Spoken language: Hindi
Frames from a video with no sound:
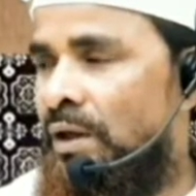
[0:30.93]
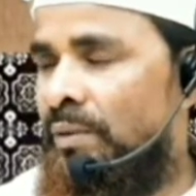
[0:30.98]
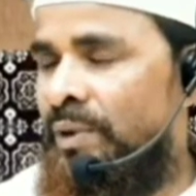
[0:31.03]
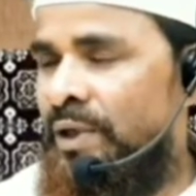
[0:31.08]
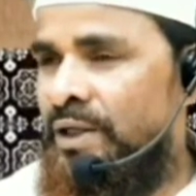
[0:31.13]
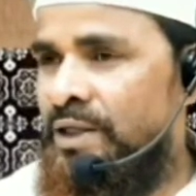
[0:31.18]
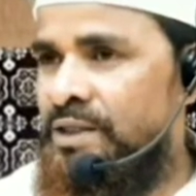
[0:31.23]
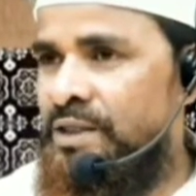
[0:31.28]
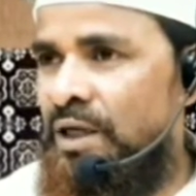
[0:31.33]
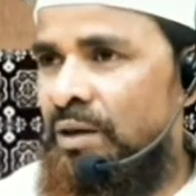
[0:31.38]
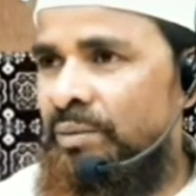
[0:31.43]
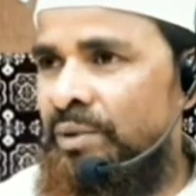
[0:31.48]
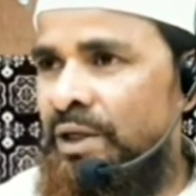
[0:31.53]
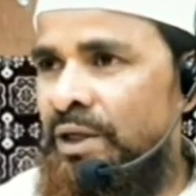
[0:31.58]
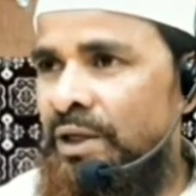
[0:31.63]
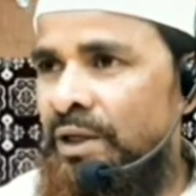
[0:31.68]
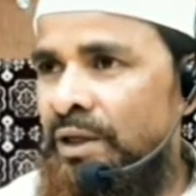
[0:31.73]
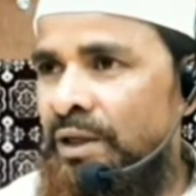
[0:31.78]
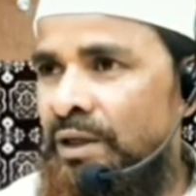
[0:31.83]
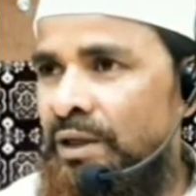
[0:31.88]
ہمارے
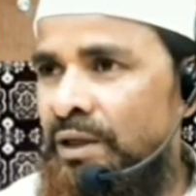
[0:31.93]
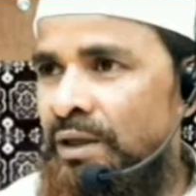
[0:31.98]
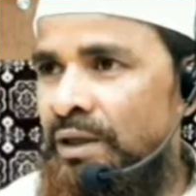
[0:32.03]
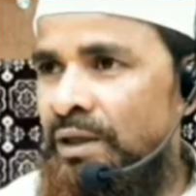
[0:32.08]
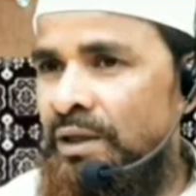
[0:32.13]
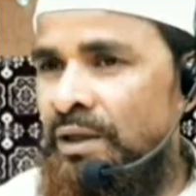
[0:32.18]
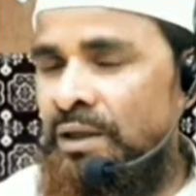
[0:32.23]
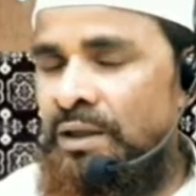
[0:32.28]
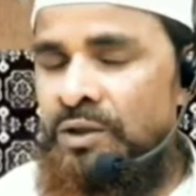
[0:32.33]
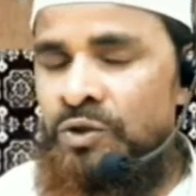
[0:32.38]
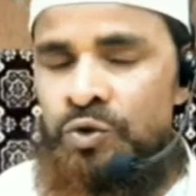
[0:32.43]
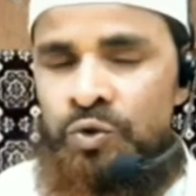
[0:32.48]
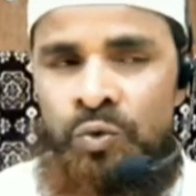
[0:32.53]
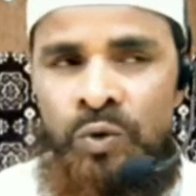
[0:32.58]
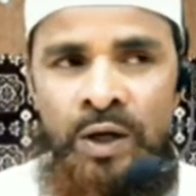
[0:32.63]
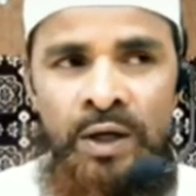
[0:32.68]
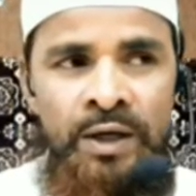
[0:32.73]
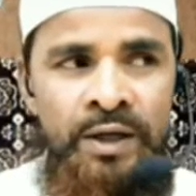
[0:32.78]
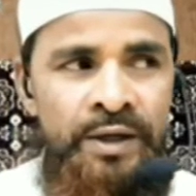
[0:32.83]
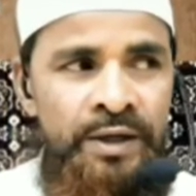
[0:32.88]
سامنے ایک
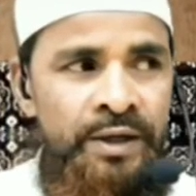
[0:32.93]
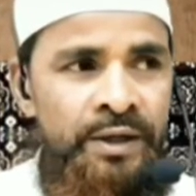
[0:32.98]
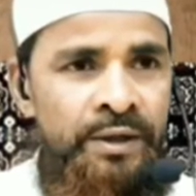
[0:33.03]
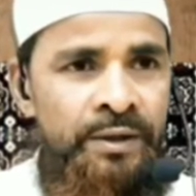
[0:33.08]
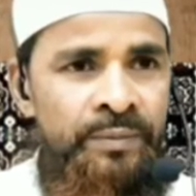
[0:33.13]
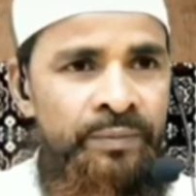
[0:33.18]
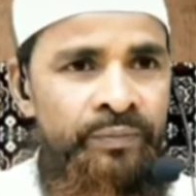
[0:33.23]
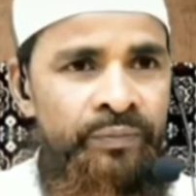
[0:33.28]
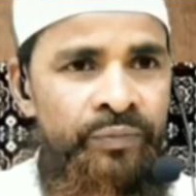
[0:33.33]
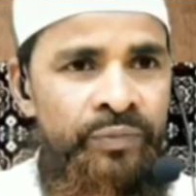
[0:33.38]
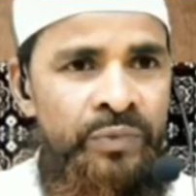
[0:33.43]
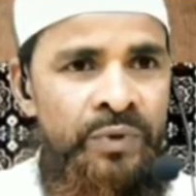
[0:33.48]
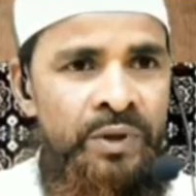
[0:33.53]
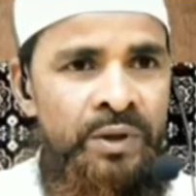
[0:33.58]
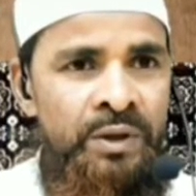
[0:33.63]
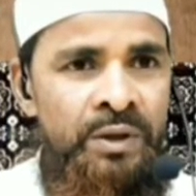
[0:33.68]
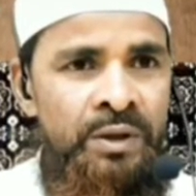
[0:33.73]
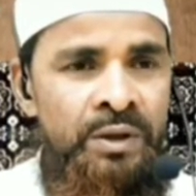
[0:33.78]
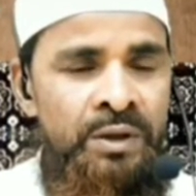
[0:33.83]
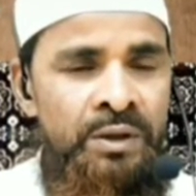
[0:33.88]
سوال ہے
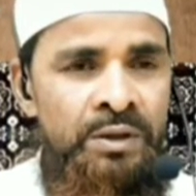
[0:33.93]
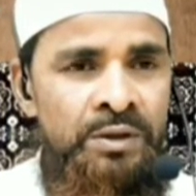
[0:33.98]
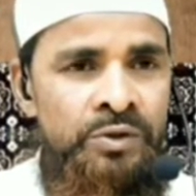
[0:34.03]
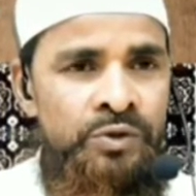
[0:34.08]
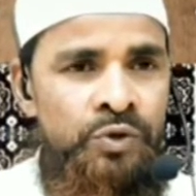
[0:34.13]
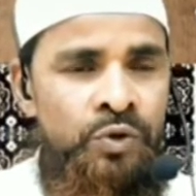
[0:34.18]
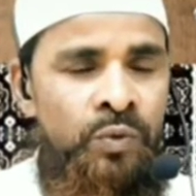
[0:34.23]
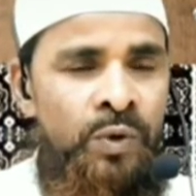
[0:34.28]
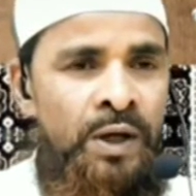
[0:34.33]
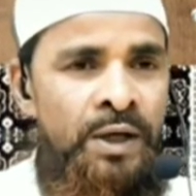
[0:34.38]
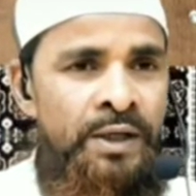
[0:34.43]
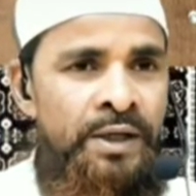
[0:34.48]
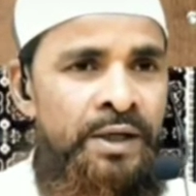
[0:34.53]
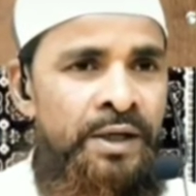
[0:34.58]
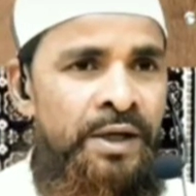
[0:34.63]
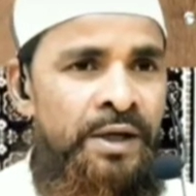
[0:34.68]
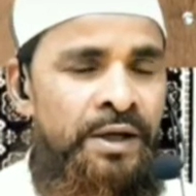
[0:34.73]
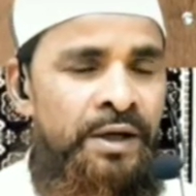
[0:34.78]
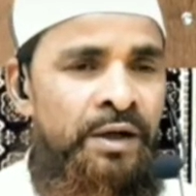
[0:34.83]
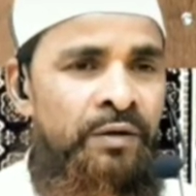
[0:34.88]
سوال کے
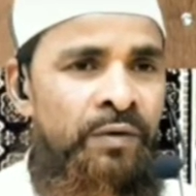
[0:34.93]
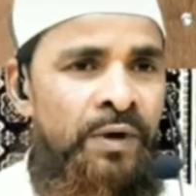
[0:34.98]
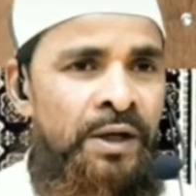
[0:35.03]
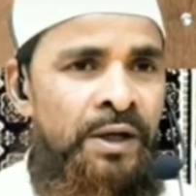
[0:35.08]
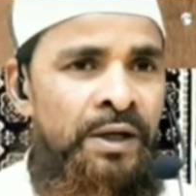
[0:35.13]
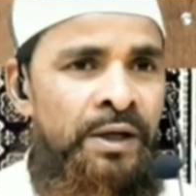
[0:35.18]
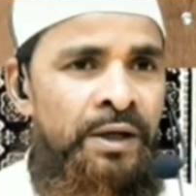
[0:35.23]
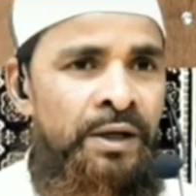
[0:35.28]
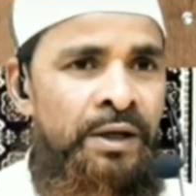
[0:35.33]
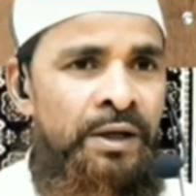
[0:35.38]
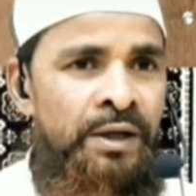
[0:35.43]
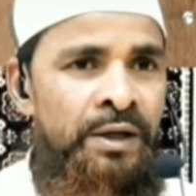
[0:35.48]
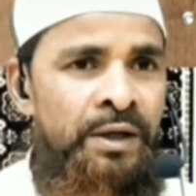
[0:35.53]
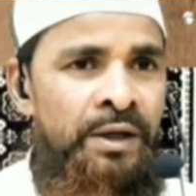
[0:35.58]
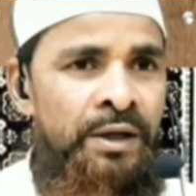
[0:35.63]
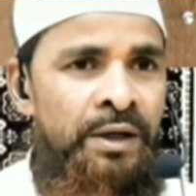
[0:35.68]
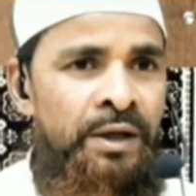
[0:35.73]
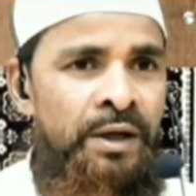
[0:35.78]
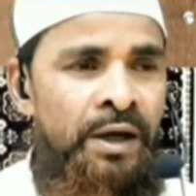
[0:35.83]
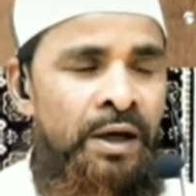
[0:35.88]
کرنے والے
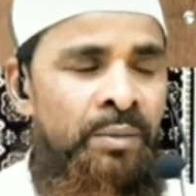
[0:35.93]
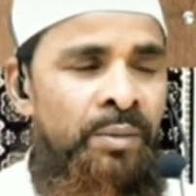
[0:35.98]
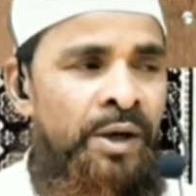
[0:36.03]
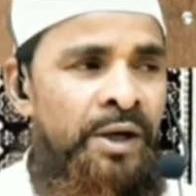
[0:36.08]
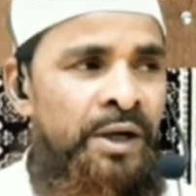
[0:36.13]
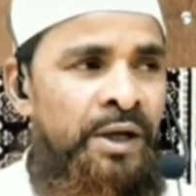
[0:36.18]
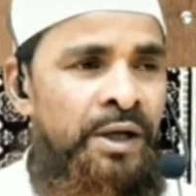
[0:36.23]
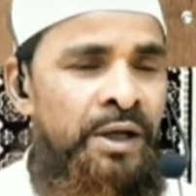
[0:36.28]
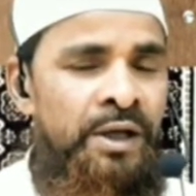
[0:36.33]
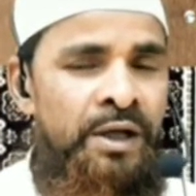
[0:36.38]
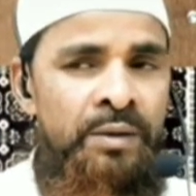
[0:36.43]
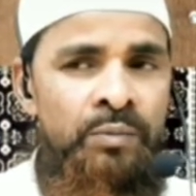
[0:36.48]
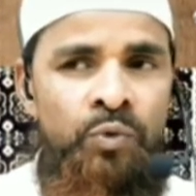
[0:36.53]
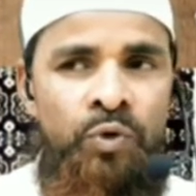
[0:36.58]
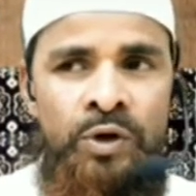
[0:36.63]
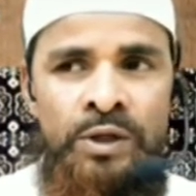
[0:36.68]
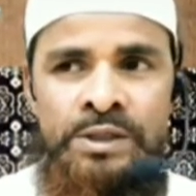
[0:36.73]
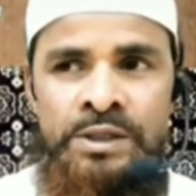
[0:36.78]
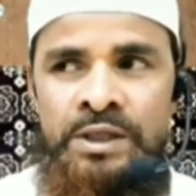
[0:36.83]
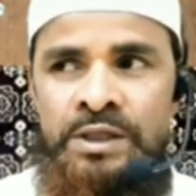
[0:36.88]
ہمارے ایک
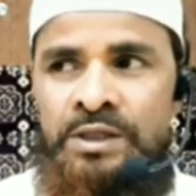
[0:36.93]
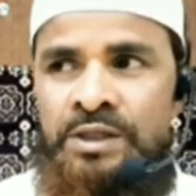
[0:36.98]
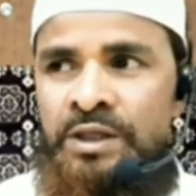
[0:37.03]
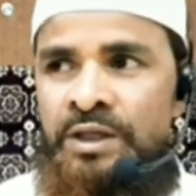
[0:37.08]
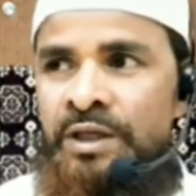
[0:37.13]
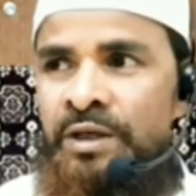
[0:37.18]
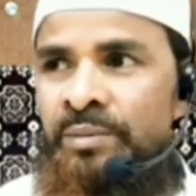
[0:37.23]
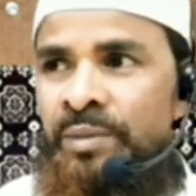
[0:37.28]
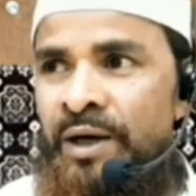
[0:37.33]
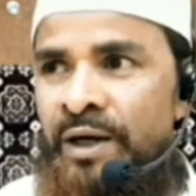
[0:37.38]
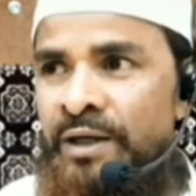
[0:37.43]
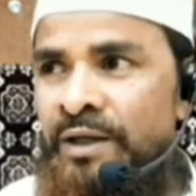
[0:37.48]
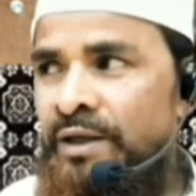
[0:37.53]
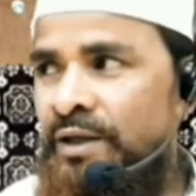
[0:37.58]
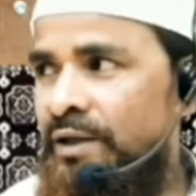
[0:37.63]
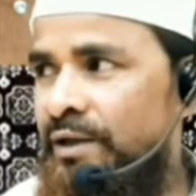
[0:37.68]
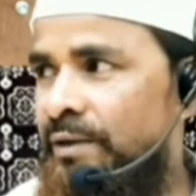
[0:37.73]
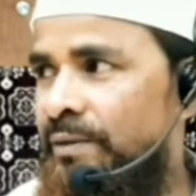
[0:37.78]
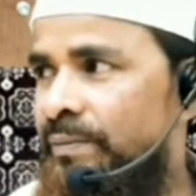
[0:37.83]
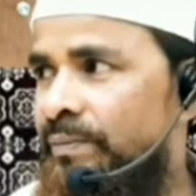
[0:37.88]
معزز دینی بھائی
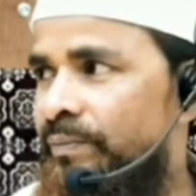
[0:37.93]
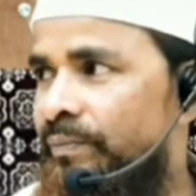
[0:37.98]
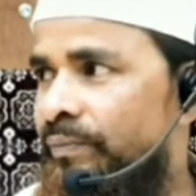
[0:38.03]
ہیں